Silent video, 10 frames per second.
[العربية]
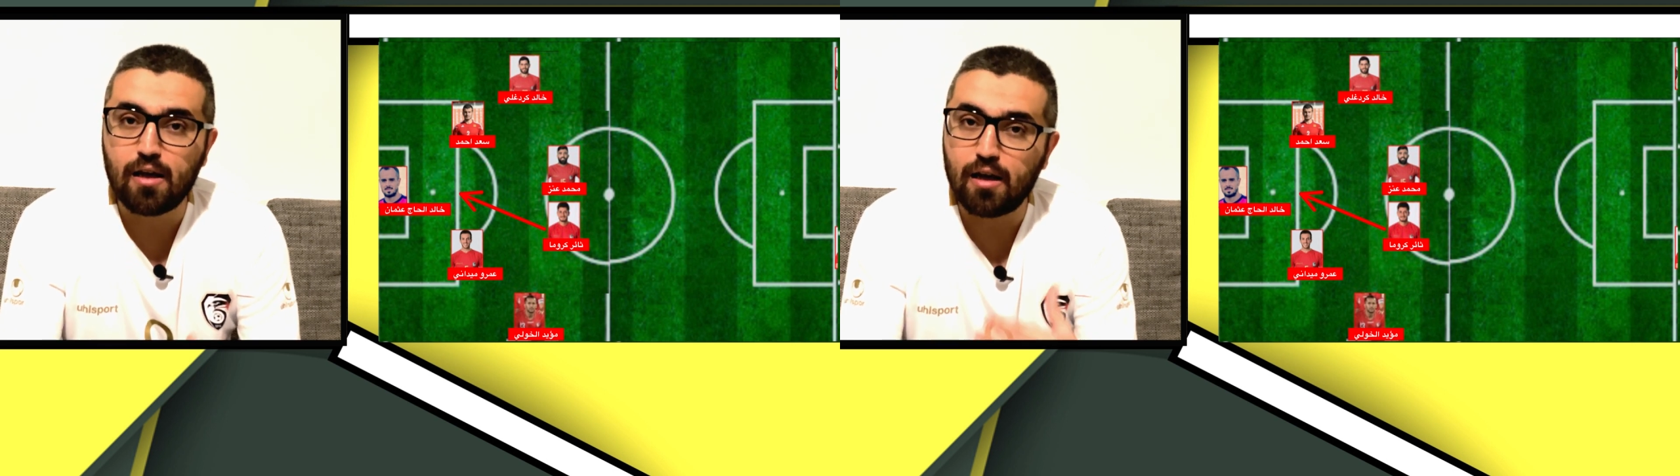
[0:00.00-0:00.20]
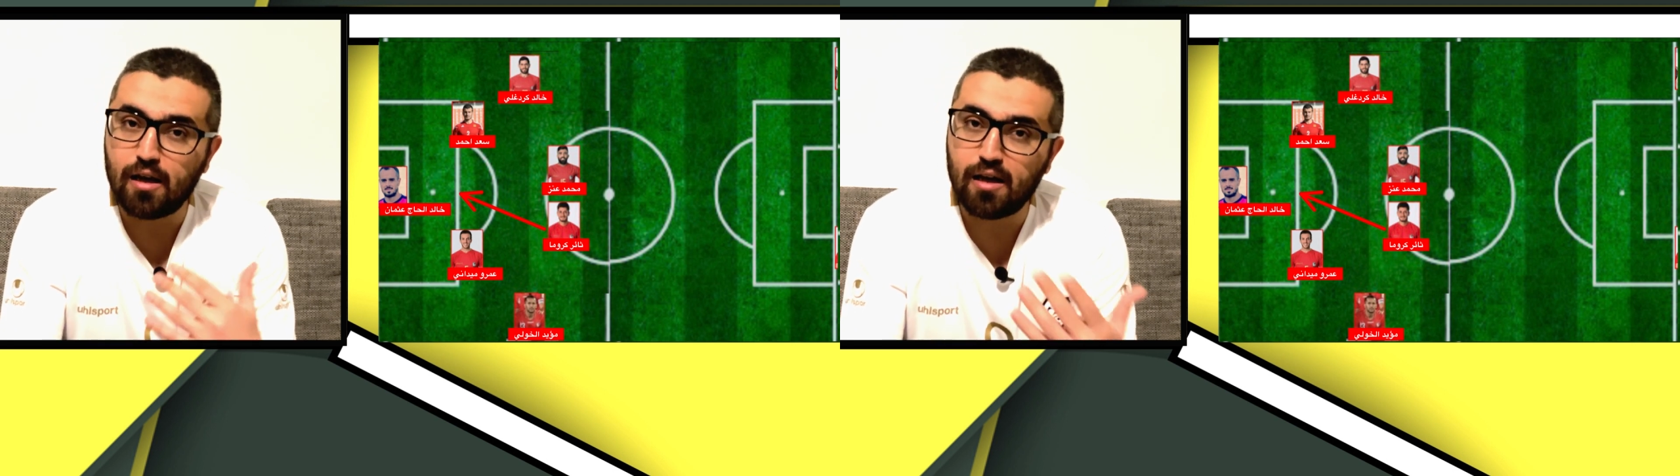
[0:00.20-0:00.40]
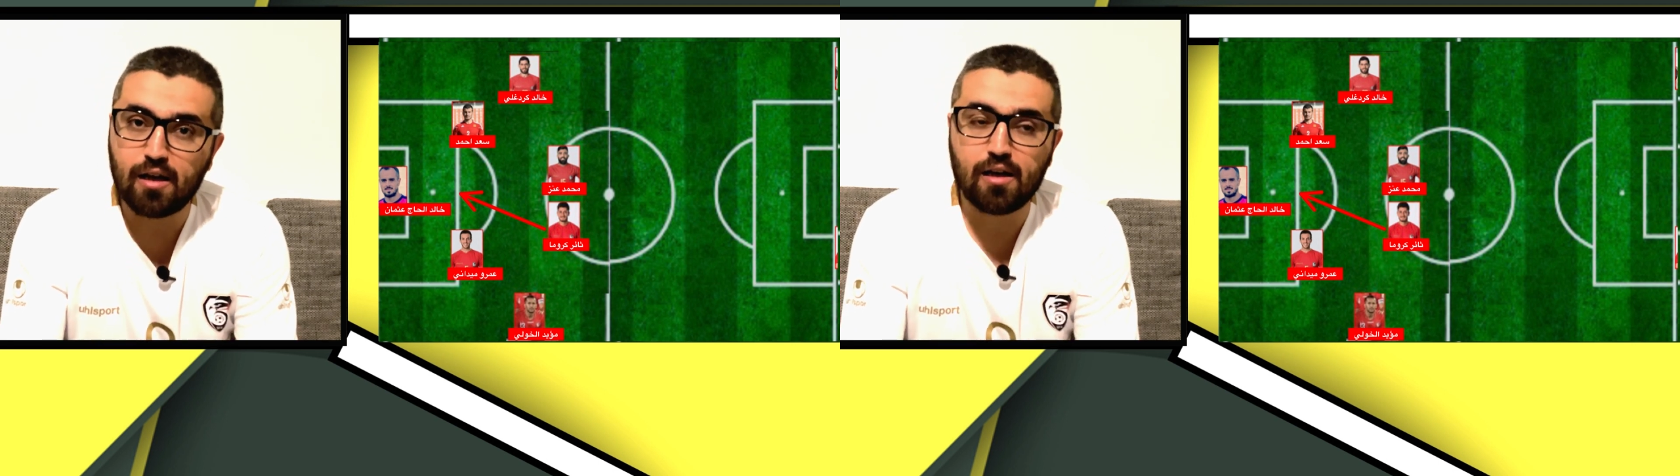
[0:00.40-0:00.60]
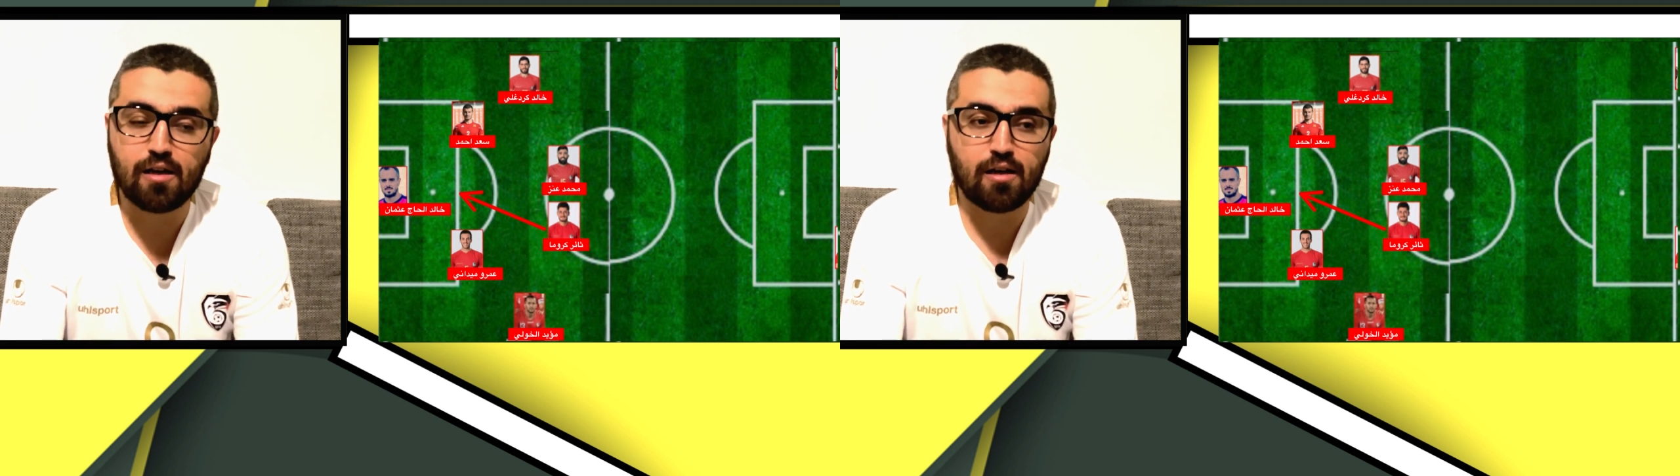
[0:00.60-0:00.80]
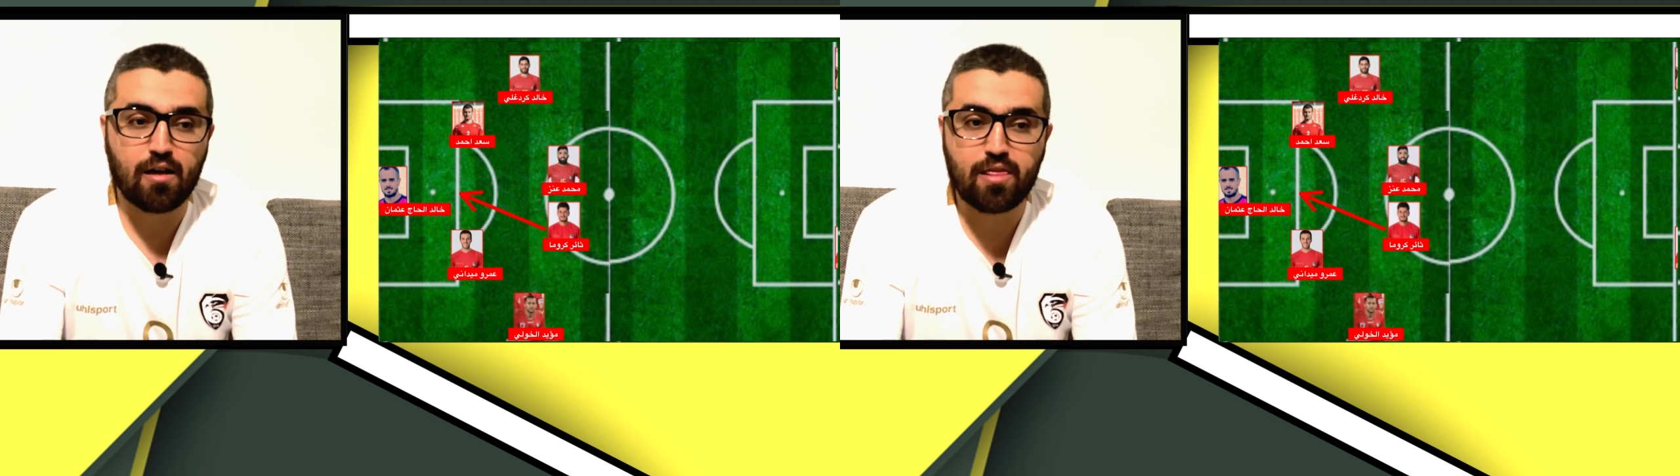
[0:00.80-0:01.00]

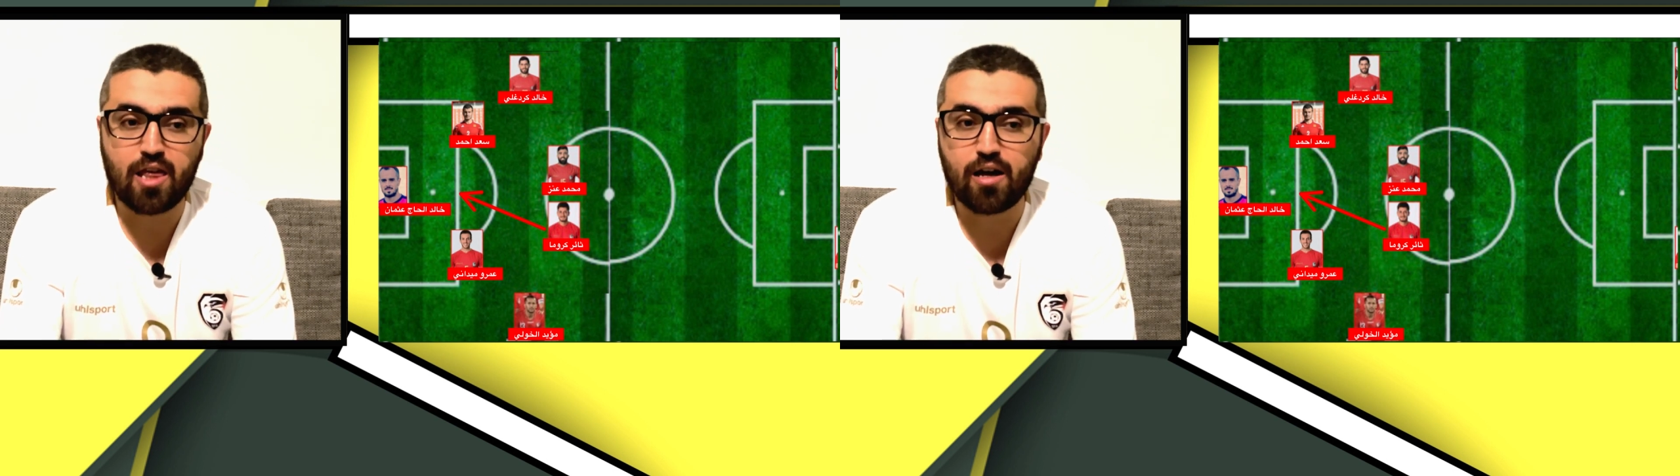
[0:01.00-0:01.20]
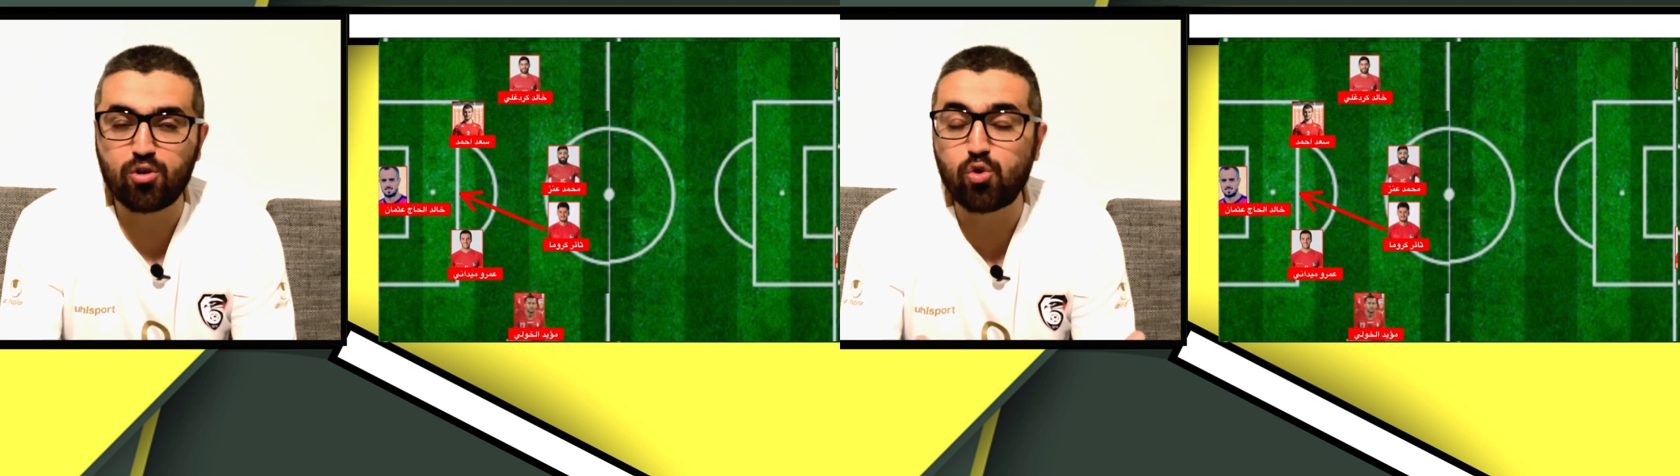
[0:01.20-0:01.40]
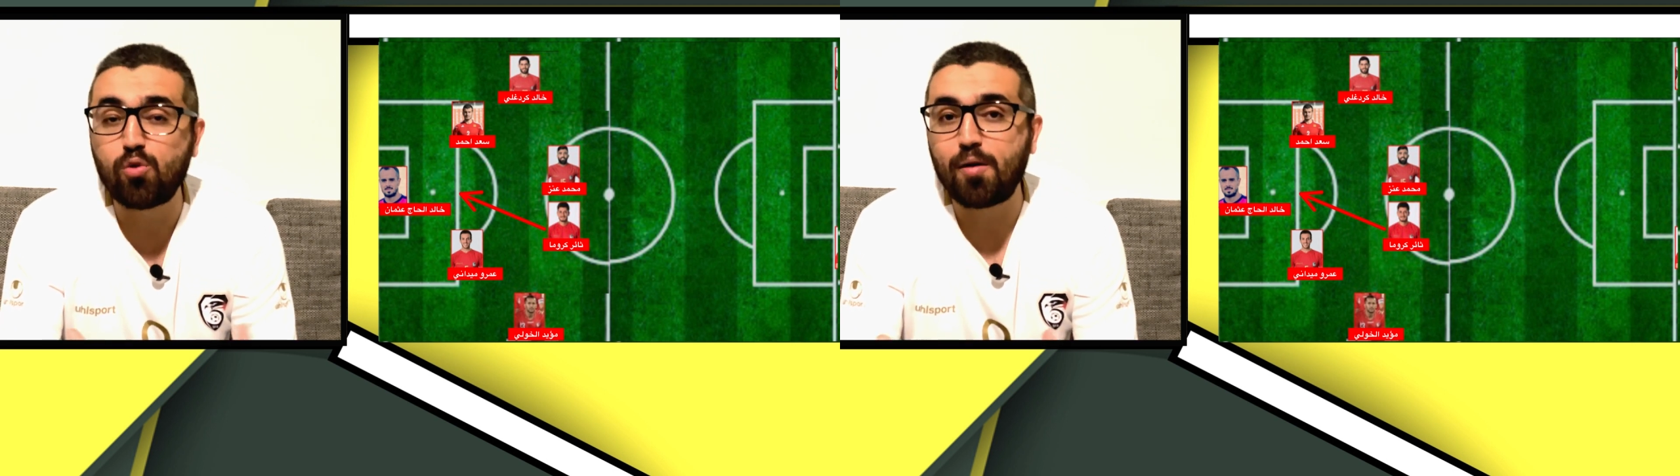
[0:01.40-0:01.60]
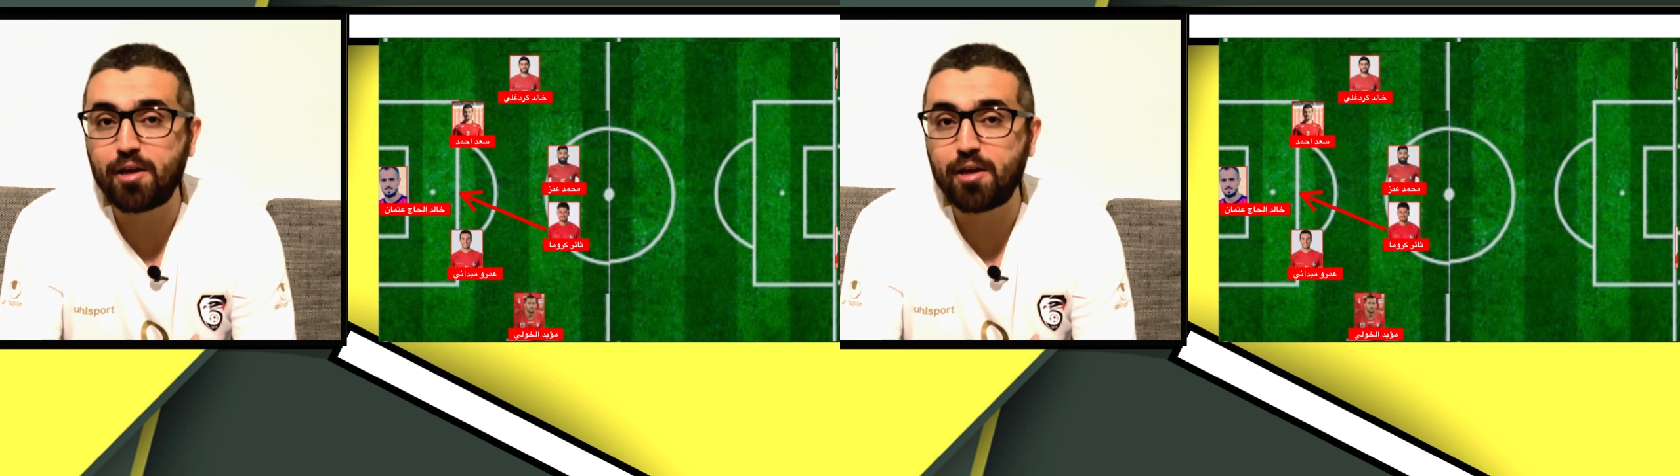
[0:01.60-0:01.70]
آه، ثائر كروما